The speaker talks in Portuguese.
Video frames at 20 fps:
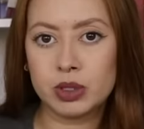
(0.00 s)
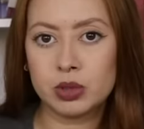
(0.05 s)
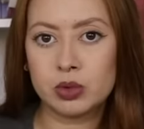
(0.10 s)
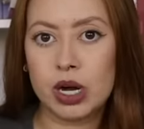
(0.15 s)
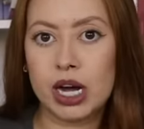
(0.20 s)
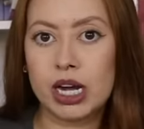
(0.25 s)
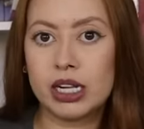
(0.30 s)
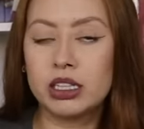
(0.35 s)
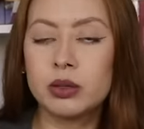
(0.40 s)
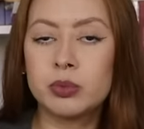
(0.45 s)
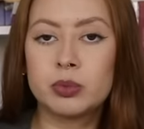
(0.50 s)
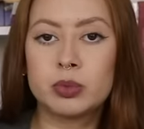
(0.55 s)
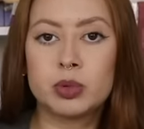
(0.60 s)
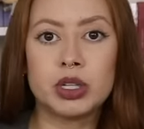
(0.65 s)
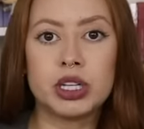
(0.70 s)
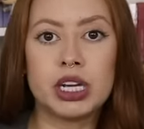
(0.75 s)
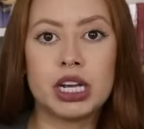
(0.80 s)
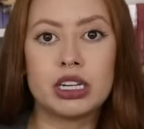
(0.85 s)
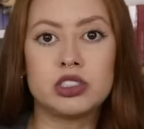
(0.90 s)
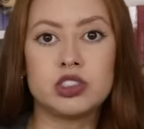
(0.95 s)
do Adam,
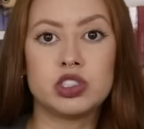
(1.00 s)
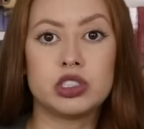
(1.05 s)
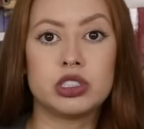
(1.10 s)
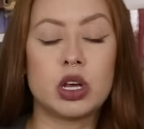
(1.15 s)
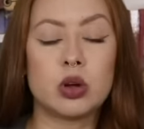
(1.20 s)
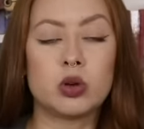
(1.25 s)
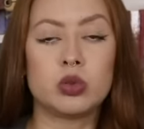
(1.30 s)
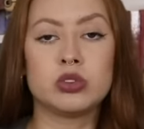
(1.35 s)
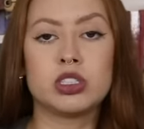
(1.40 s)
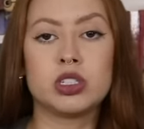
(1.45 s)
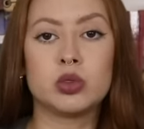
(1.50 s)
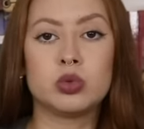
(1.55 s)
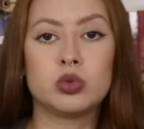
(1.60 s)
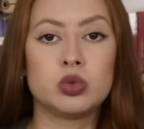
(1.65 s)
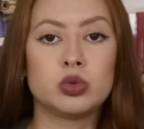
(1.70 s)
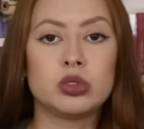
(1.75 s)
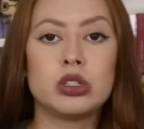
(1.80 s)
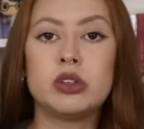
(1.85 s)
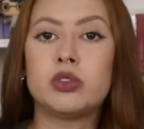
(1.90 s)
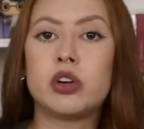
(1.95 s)
porque ela disse que aconteceu
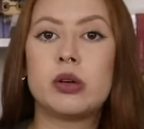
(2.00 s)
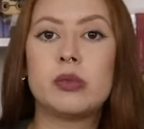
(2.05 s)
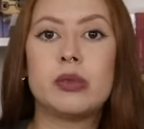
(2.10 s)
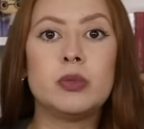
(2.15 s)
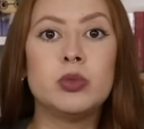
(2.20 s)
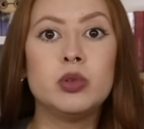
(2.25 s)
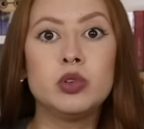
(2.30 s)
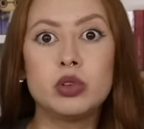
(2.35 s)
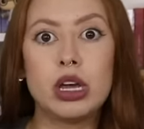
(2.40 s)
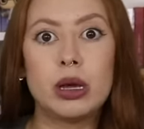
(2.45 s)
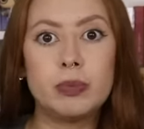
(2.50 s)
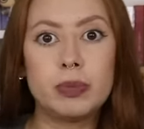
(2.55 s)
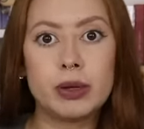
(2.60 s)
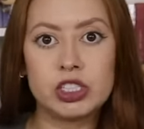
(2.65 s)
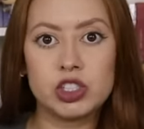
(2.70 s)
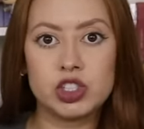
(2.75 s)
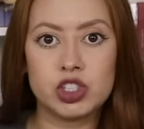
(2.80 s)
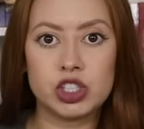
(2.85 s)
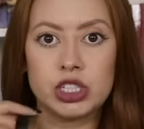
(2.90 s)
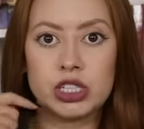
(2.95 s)
tudo de forma muito
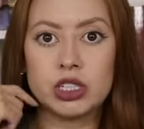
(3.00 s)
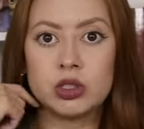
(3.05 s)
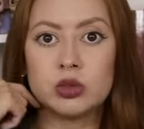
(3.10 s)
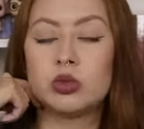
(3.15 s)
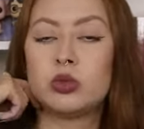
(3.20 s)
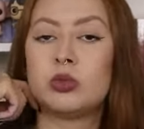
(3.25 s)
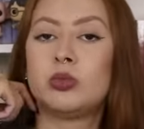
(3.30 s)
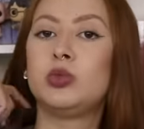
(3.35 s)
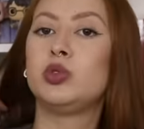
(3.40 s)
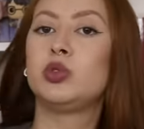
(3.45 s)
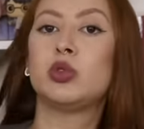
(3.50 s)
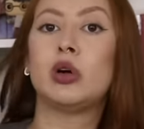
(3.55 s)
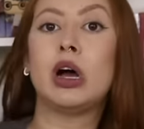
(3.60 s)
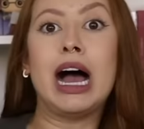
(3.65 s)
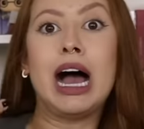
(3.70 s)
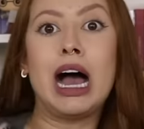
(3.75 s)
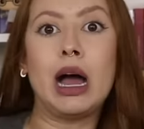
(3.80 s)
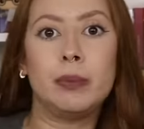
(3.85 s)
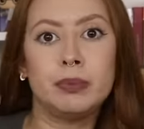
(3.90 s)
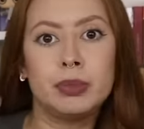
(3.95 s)
repentina, tudo muito
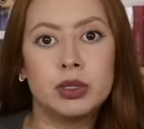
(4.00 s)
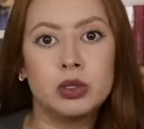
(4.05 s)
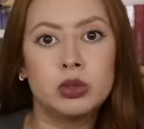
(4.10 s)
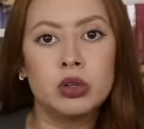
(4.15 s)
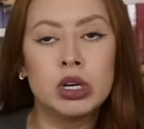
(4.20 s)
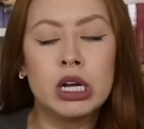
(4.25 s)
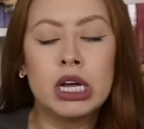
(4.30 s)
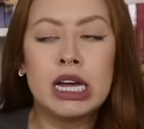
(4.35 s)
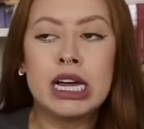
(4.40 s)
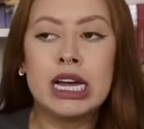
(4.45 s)
rápido,